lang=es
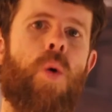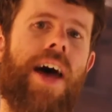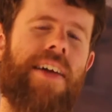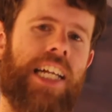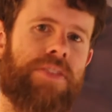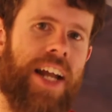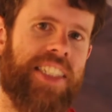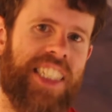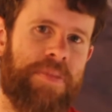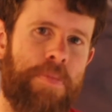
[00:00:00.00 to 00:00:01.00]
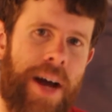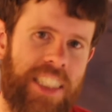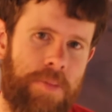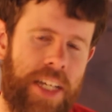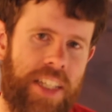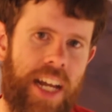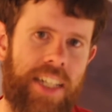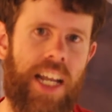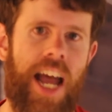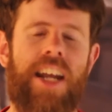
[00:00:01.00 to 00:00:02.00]
Una de las frases más
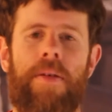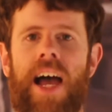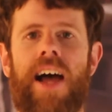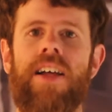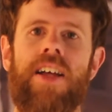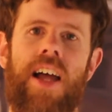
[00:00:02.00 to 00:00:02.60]
míticas de la NBA